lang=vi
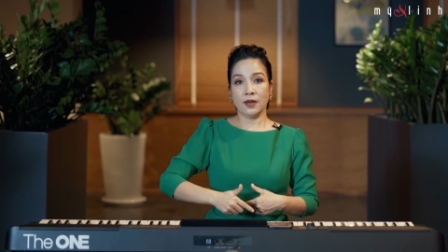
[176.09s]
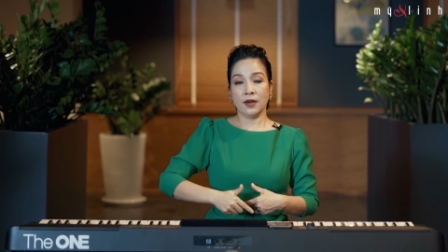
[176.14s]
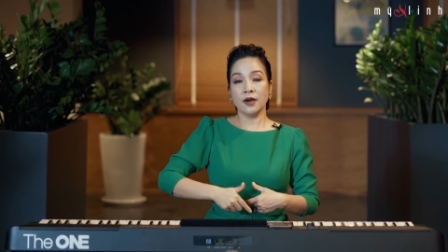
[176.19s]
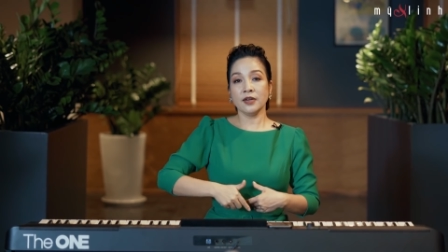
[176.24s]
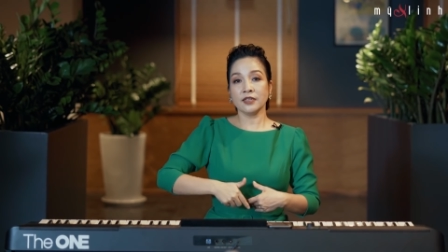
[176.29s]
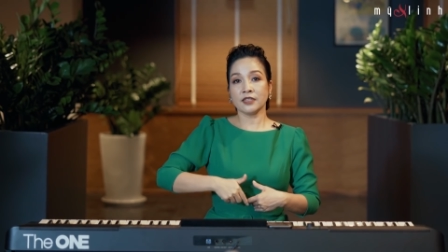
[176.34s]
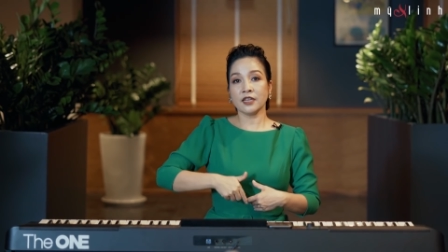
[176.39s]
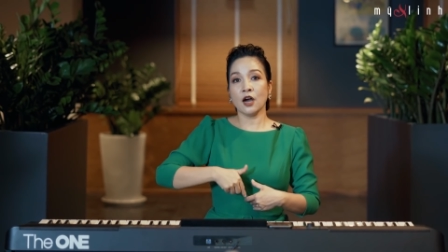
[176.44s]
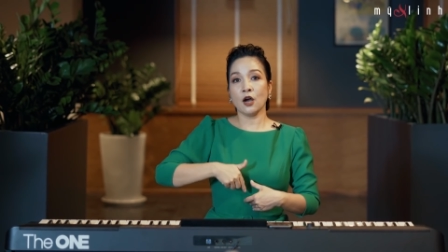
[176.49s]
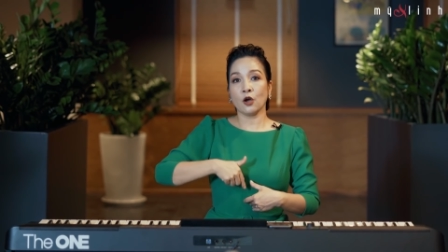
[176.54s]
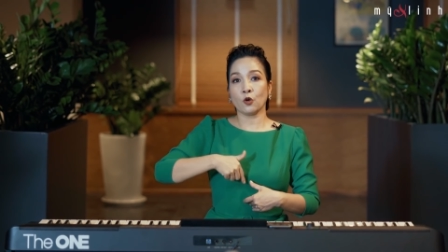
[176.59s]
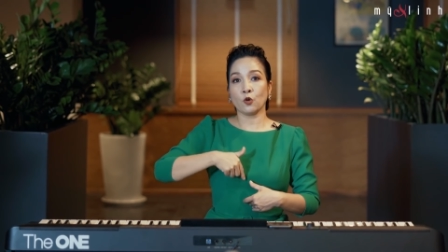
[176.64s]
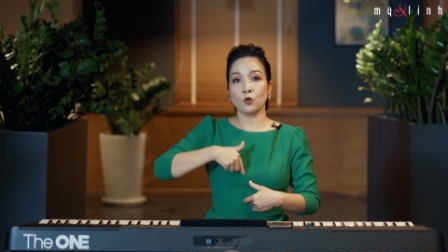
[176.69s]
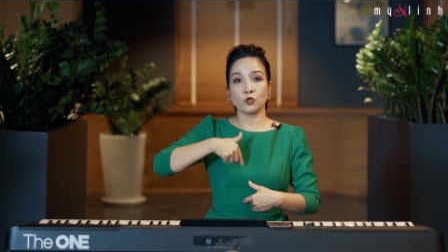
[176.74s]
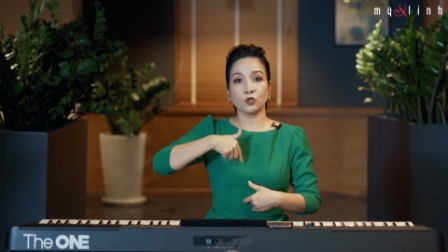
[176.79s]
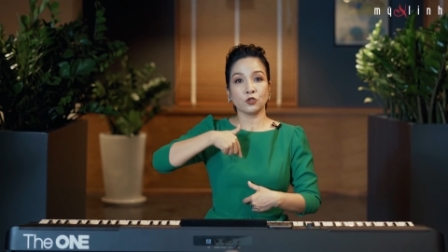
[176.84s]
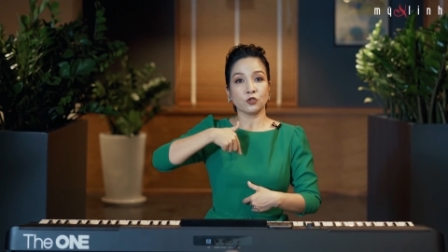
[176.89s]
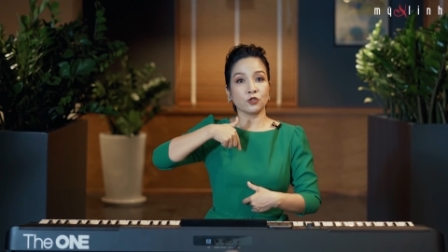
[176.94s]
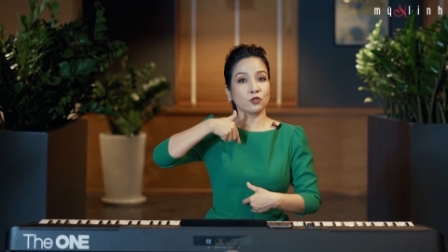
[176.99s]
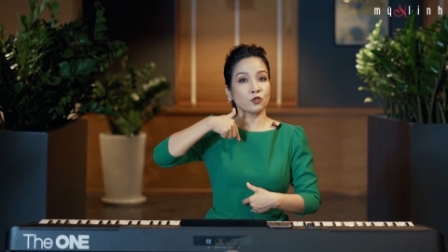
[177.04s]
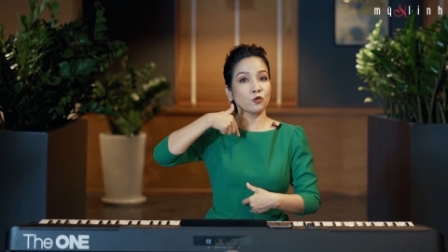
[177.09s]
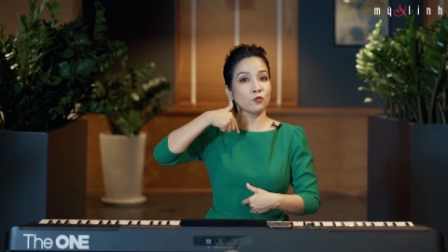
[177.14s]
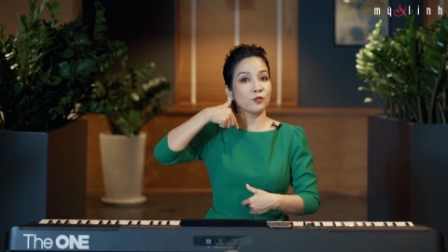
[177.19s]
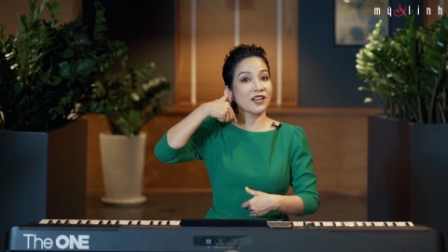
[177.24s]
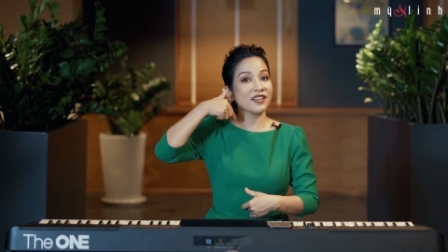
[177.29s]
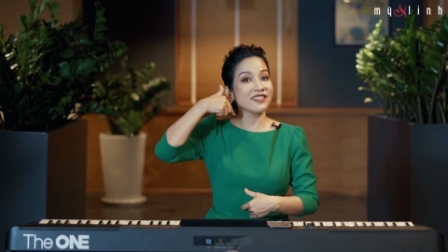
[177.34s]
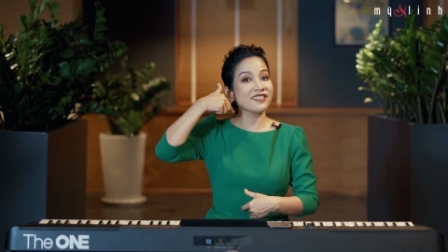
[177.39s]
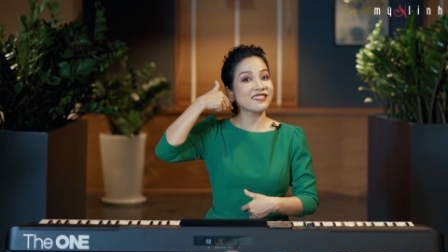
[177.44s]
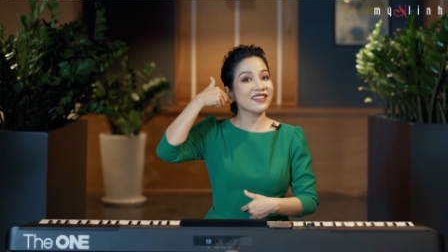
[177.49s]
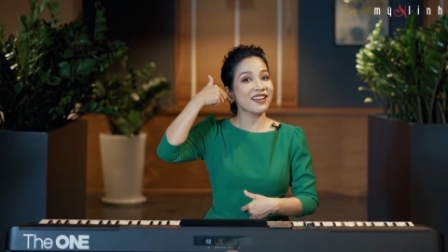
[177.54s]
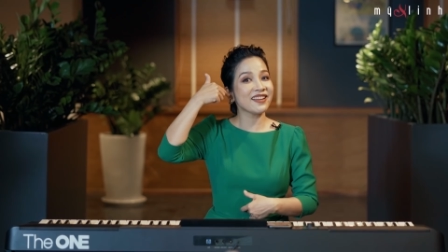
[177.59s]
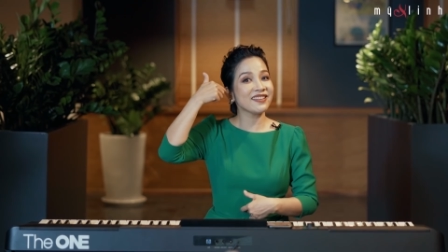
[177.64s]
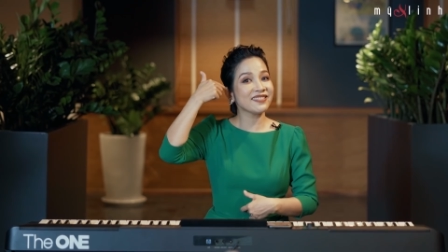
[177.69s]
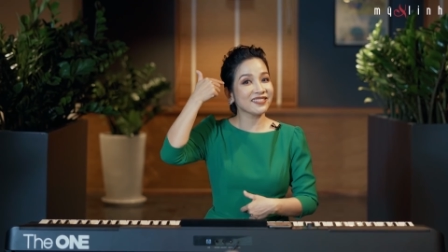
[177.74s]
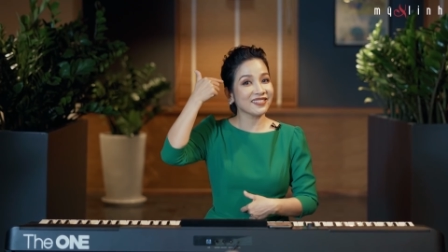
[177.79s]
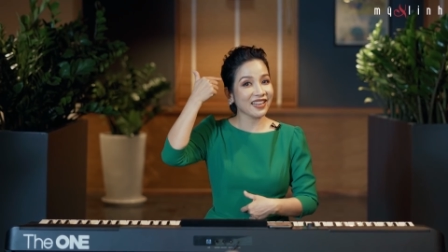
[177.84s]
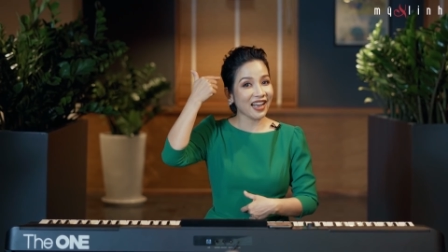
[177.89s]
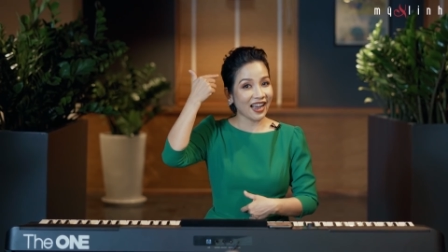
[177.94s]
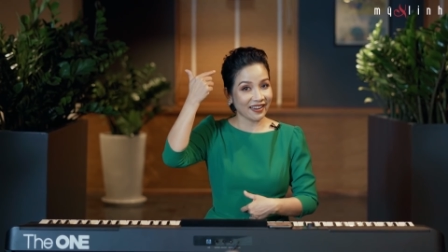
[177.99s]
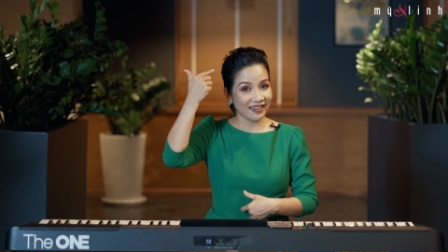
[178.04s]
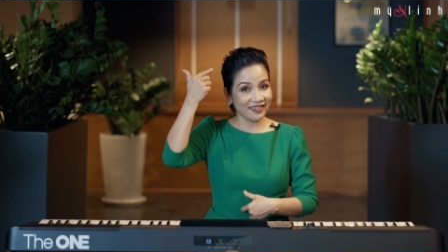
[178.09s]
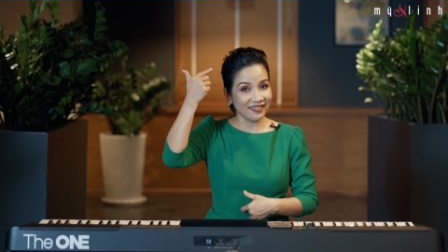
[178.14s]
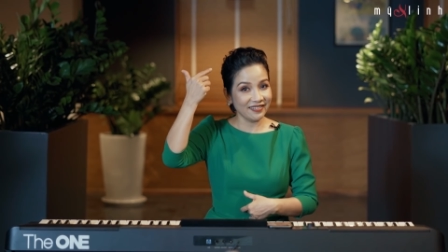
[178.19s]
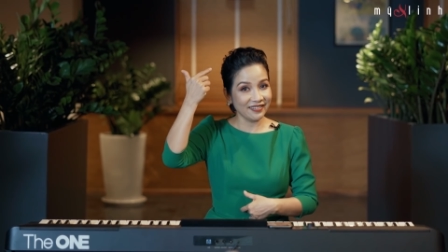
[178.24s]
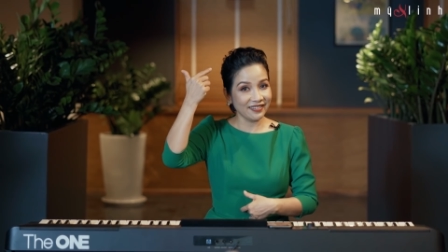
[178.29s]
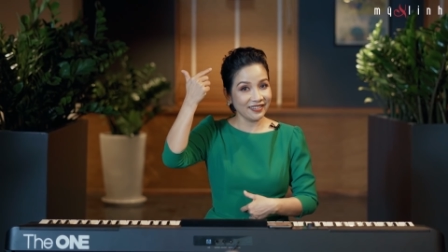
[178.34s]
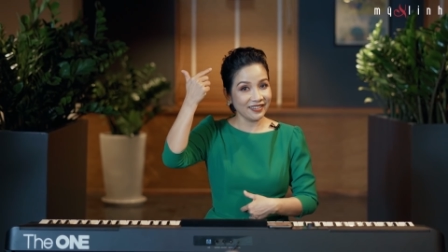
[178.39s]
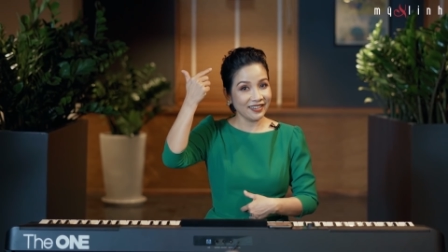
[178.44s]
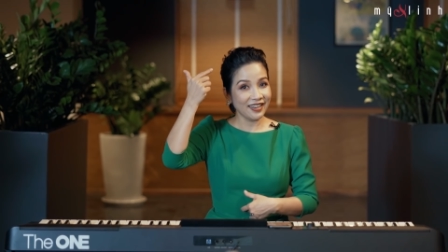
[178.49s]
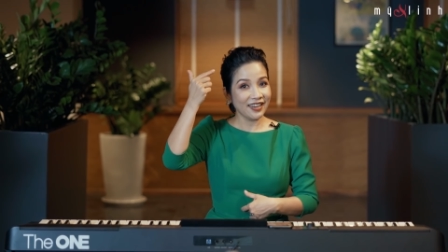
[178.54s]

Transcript: hơi thở của chúng ta sẽ dài hơn